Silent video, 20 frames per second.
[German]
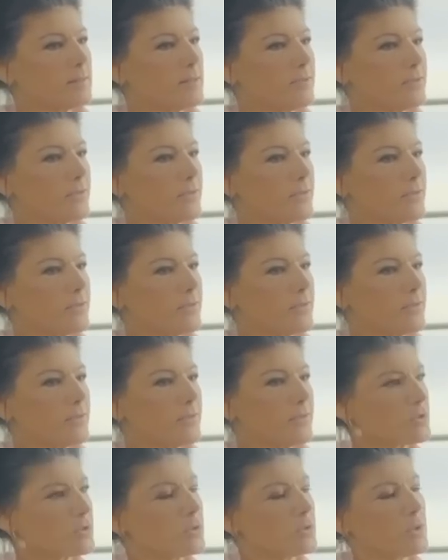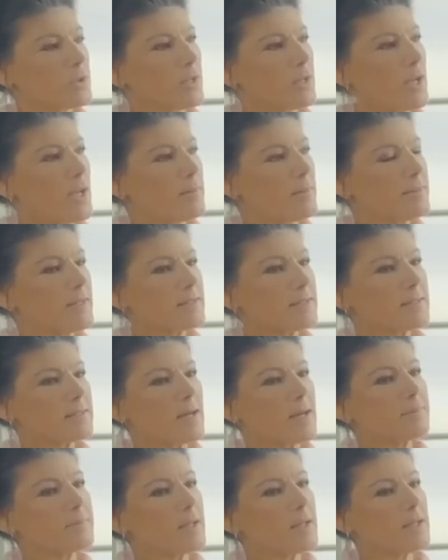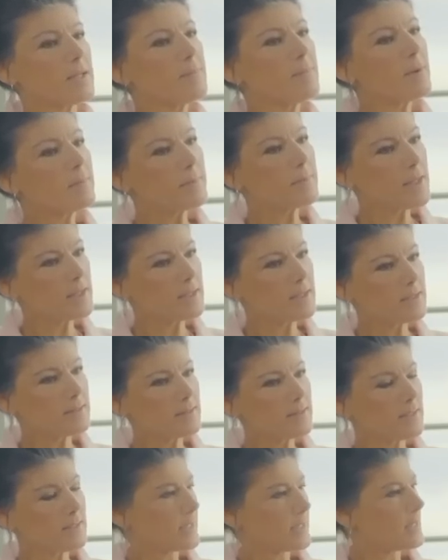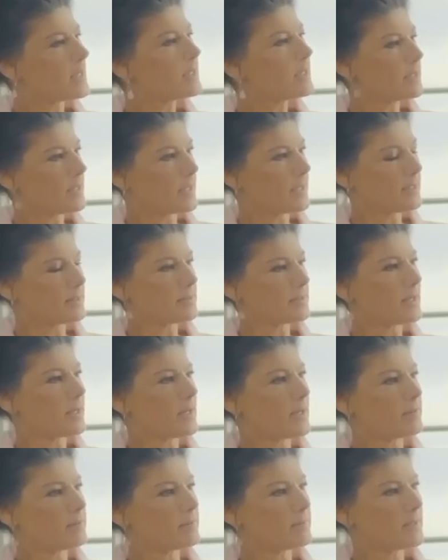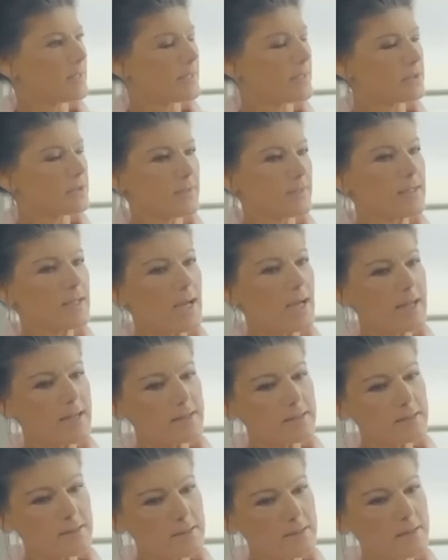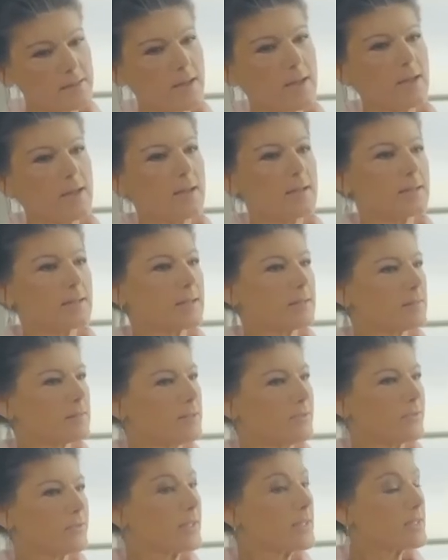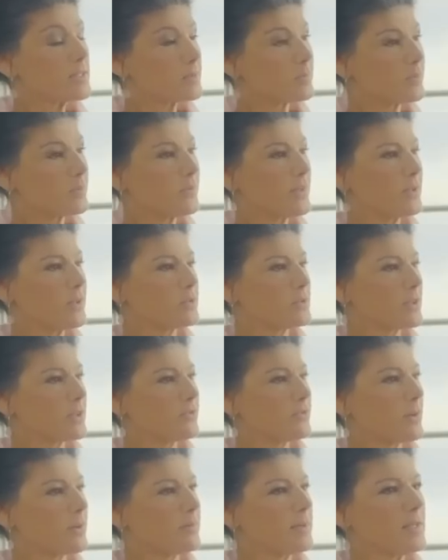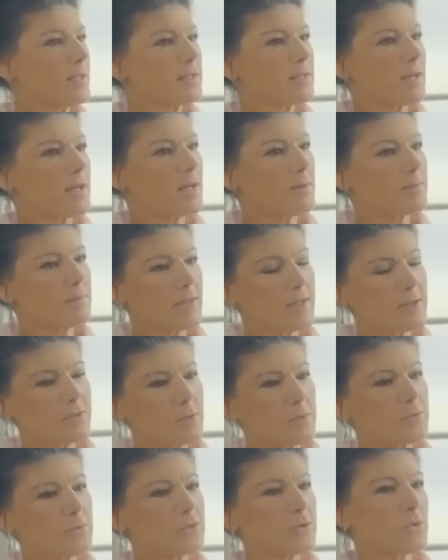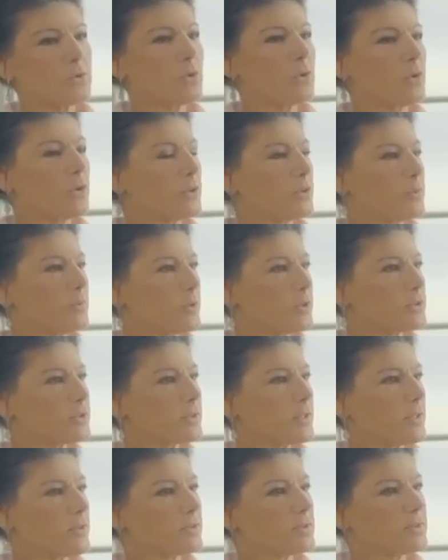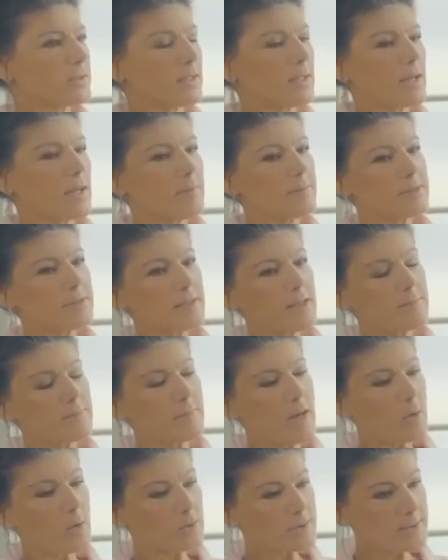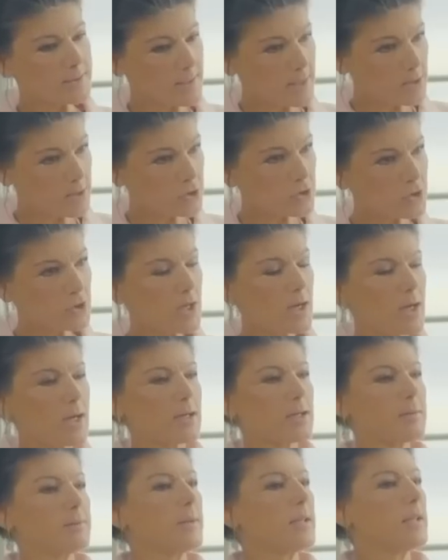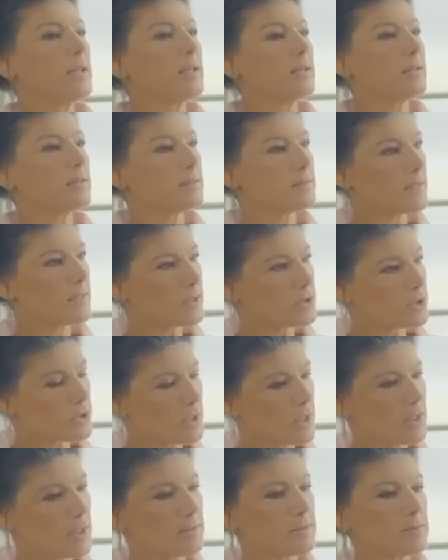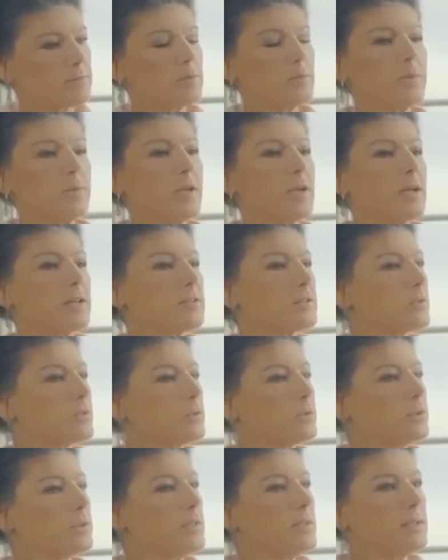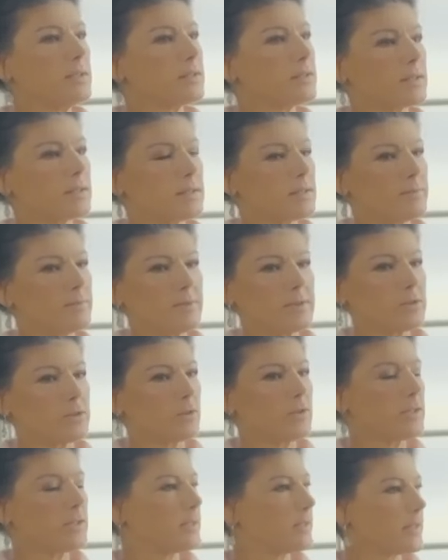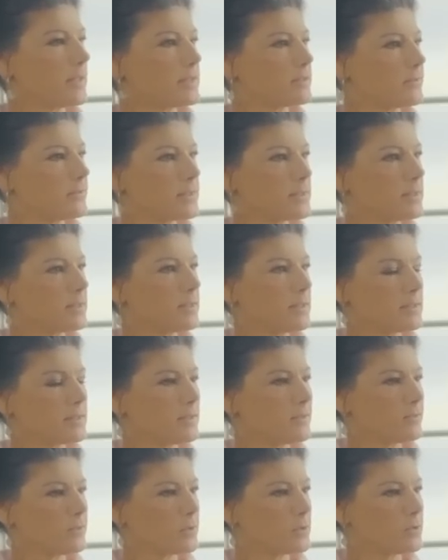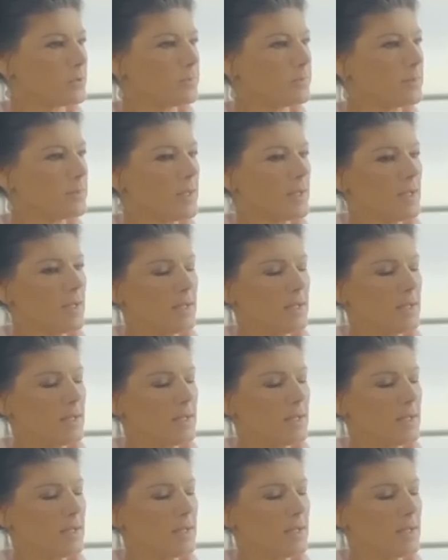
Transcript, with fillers: die Frieden schon. Aber es gab dann immer Medien, die dagegen gehalten haben. Also wenn die einen die, die Friedensbewegung diffamiert haben als fünfte Kolonne Moskaus, dann gab es eben auch sehr starke Medien, sehr starke Publikationen, die gesagt haben, was soll denn das, was sind das hier für Typen,